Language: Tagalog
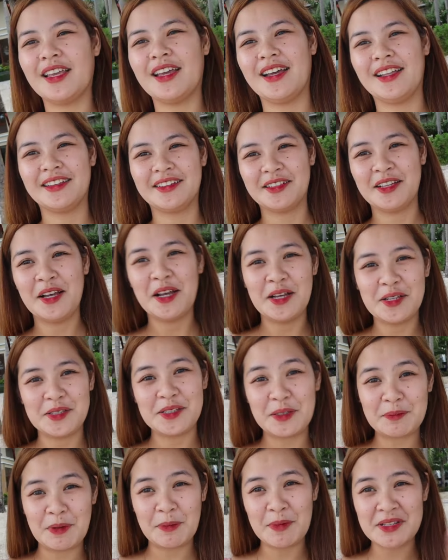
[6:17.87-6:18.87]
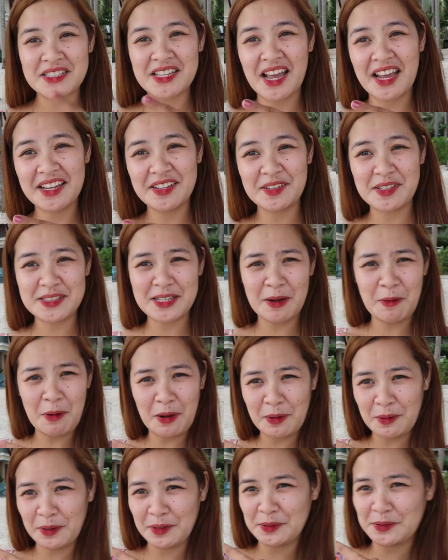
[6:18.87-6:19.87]
Yan. Yung nagpamasahe yung
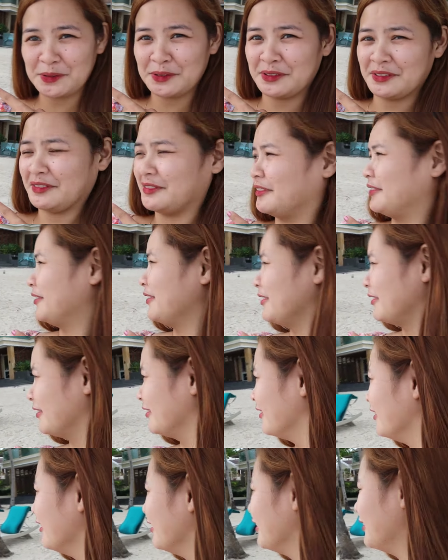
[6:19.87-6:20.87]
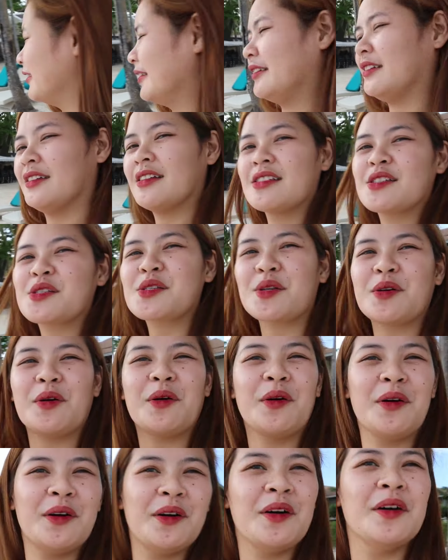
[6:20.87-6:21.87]
asawa ko, ayun. Diyos ko.